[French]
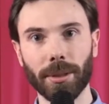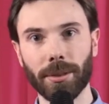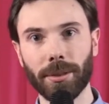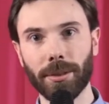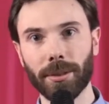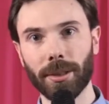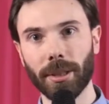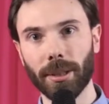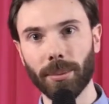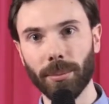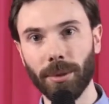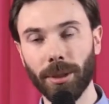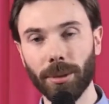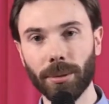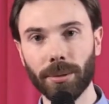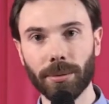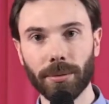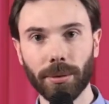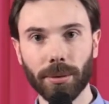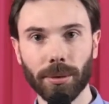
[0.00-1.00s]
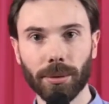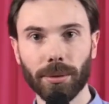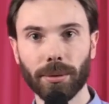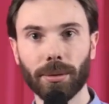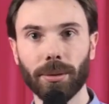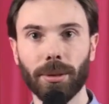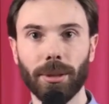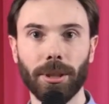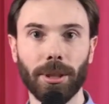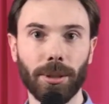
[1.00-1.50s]
un système
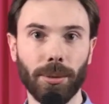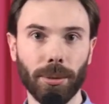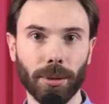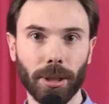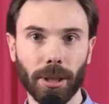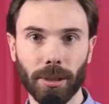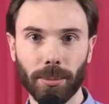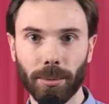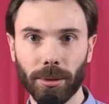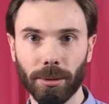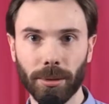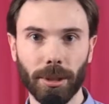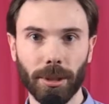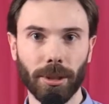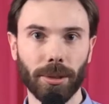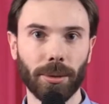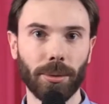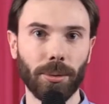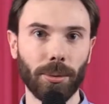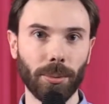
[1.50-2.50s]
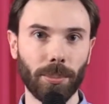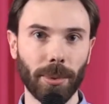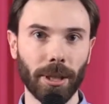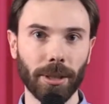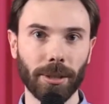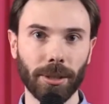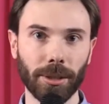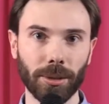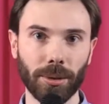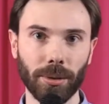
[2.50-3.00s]
innovant et, durable de
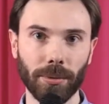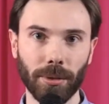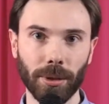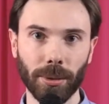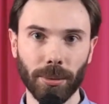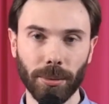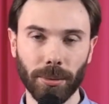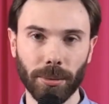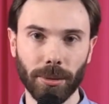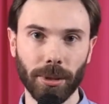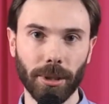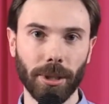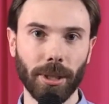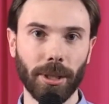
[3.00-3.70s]
partage de vélos.